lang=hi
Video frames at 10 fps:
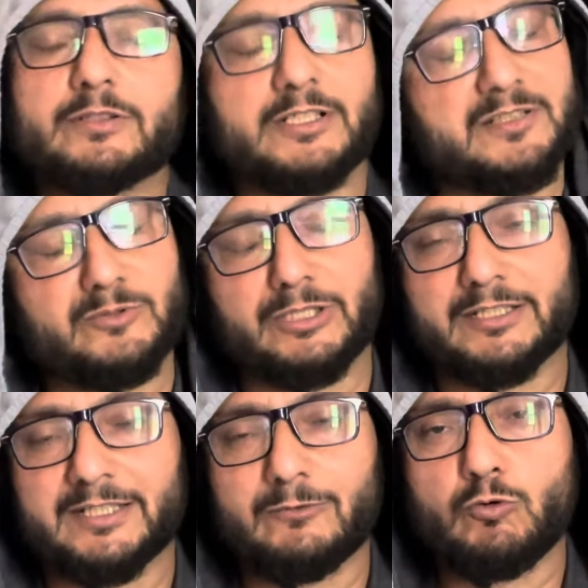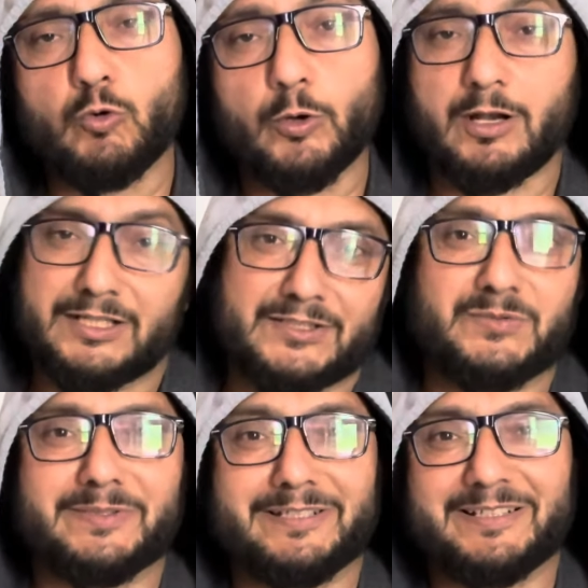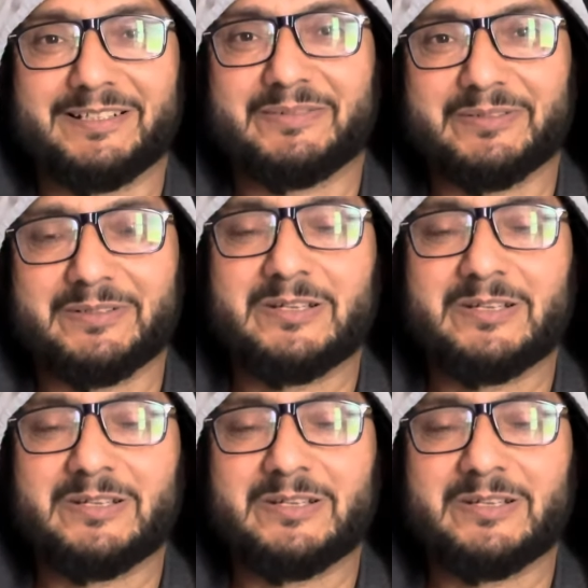खत्म हो जाता है वो गोड़ राक्षस बन जाता है फिर